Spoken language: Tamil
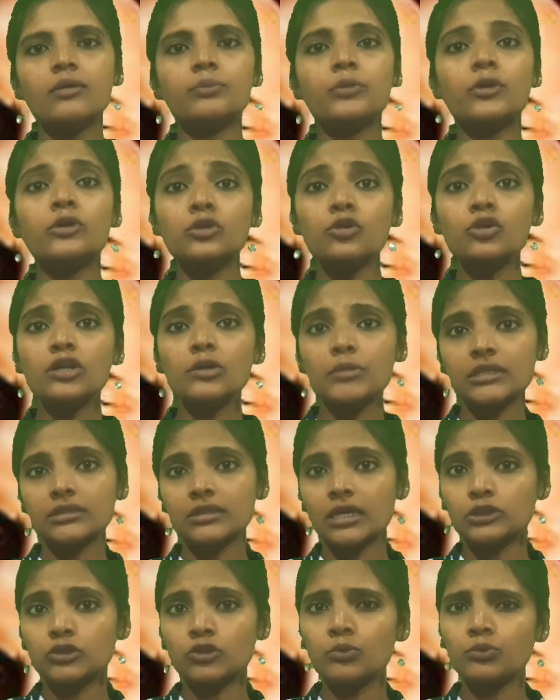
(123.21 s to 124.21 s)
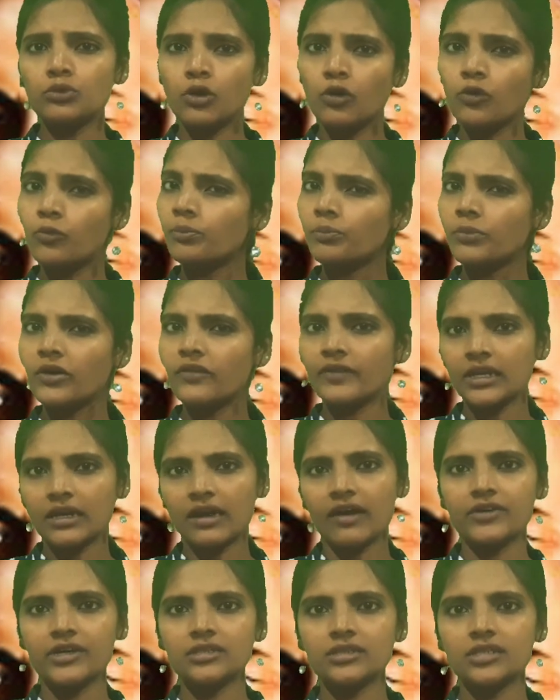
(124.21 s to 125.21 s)
பொதுவுடைமை தத்துவம் ரொம்பவே
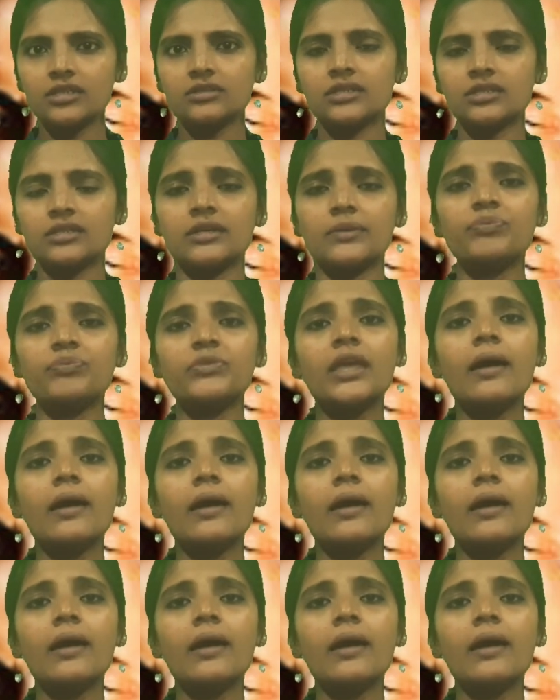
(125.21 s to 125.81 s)
கவர்ந்திருந்தது